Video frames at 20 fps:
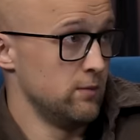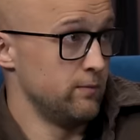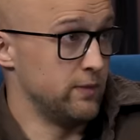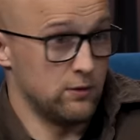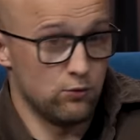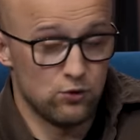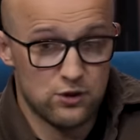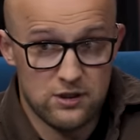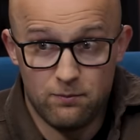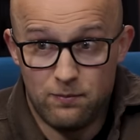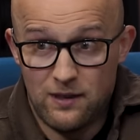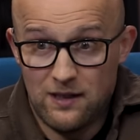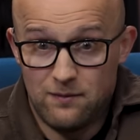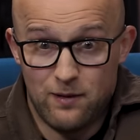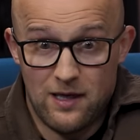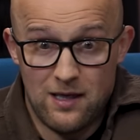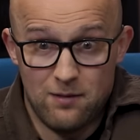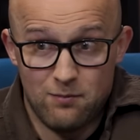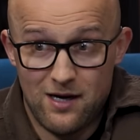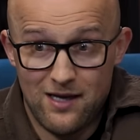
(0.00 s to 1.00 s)
Потому что
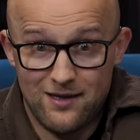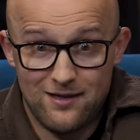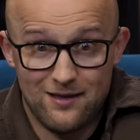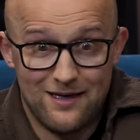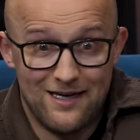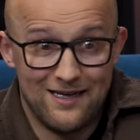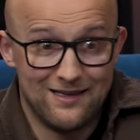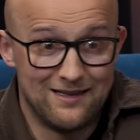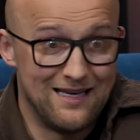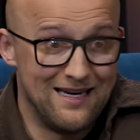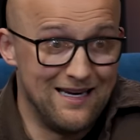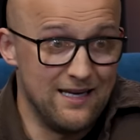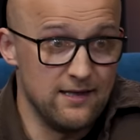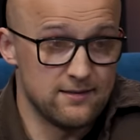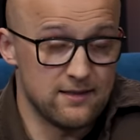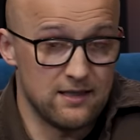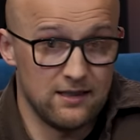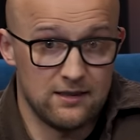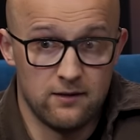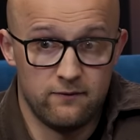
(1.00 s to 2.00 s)
предприниматель — это
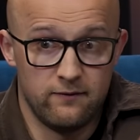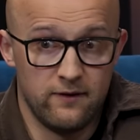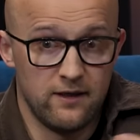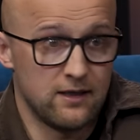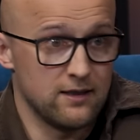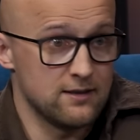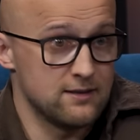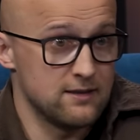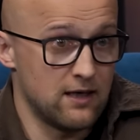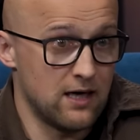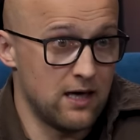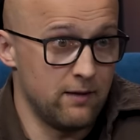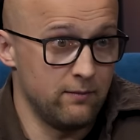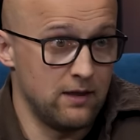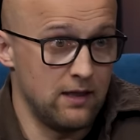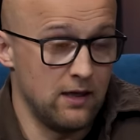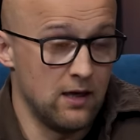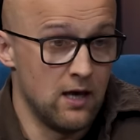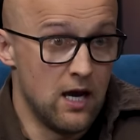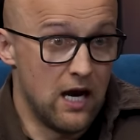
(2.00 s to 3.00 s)
риск, это выход за
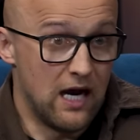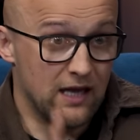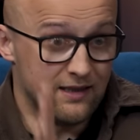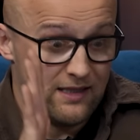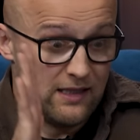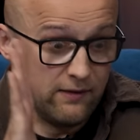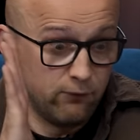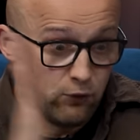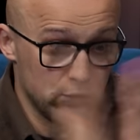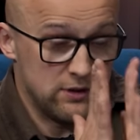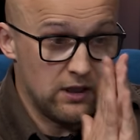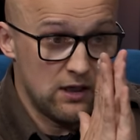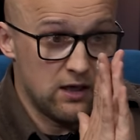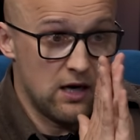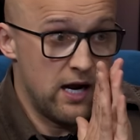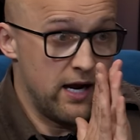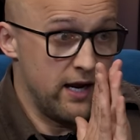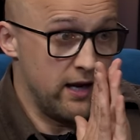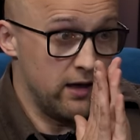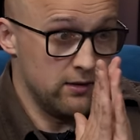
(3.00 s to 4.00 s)
рамки. А ты вот
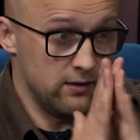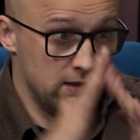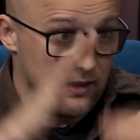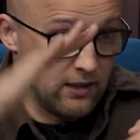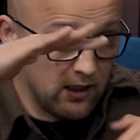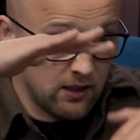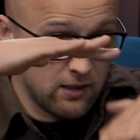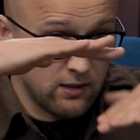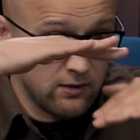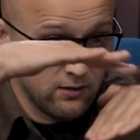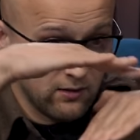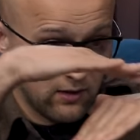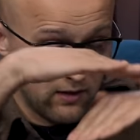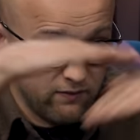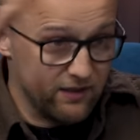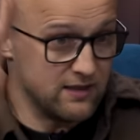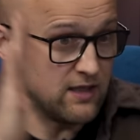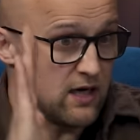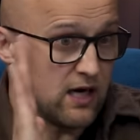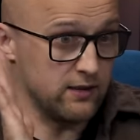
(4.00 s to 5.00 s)
такая, ты как
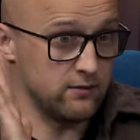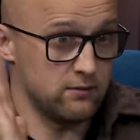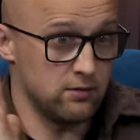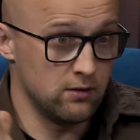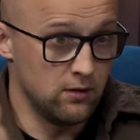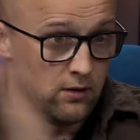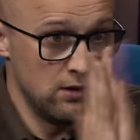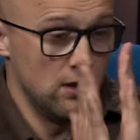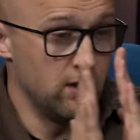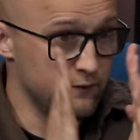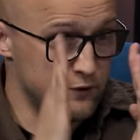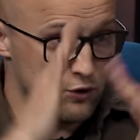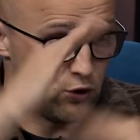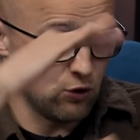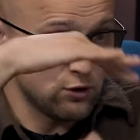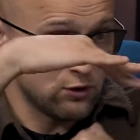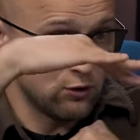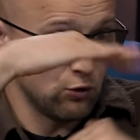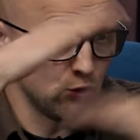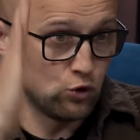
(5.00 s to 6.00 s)
квадрат. Все
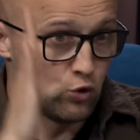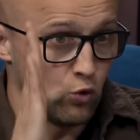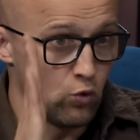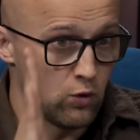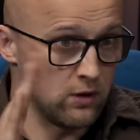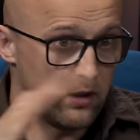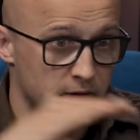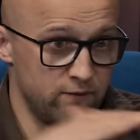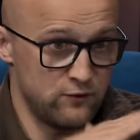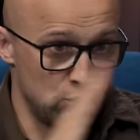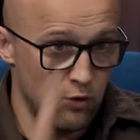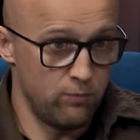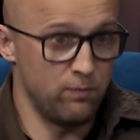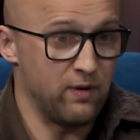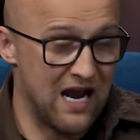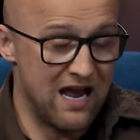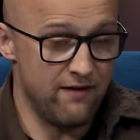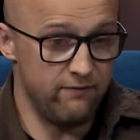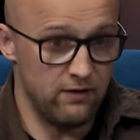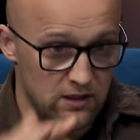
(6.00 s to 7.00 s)
структурно, все
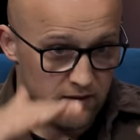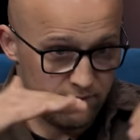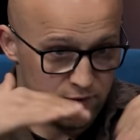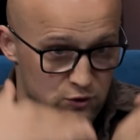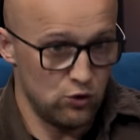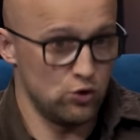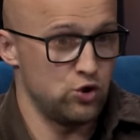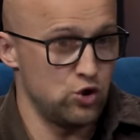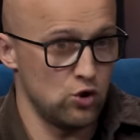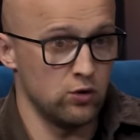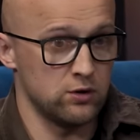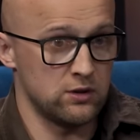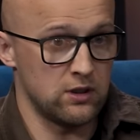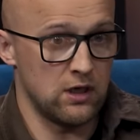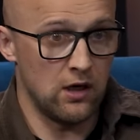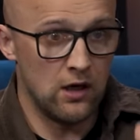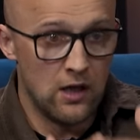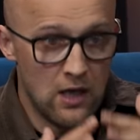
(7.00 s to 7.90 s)
правильно, все четко.